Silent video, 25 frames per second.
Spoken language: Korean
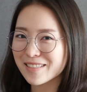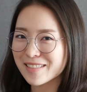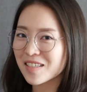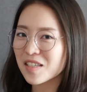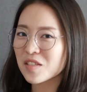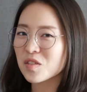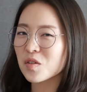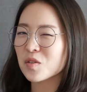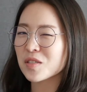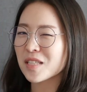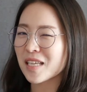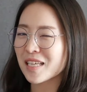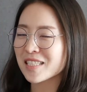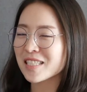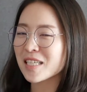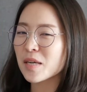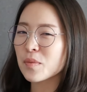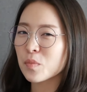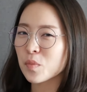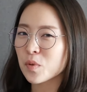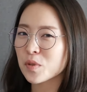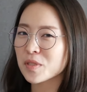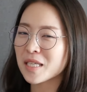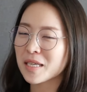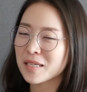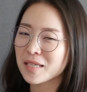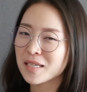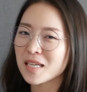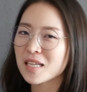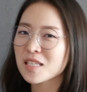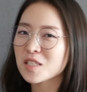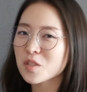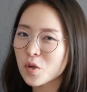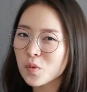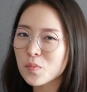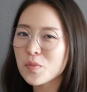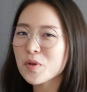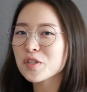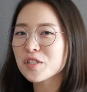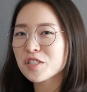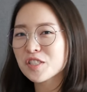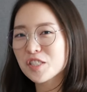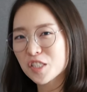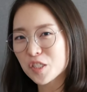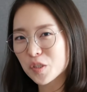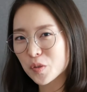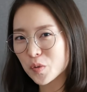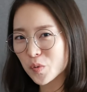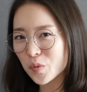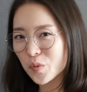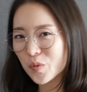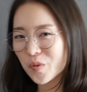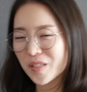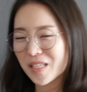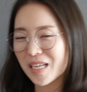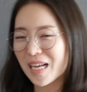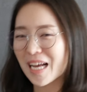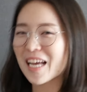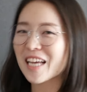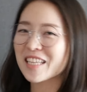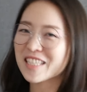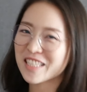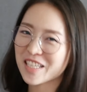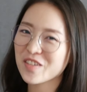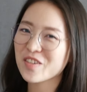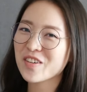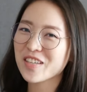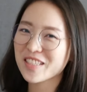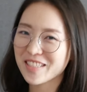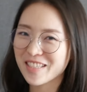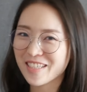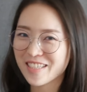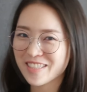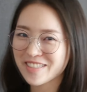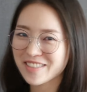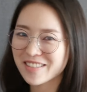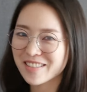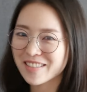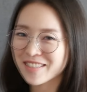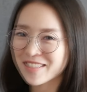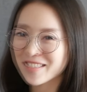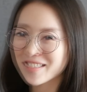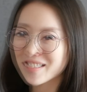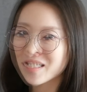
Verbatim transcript: 그래서 다시 한번 잠깐 설명을 드리고 가야 될 것 같아요.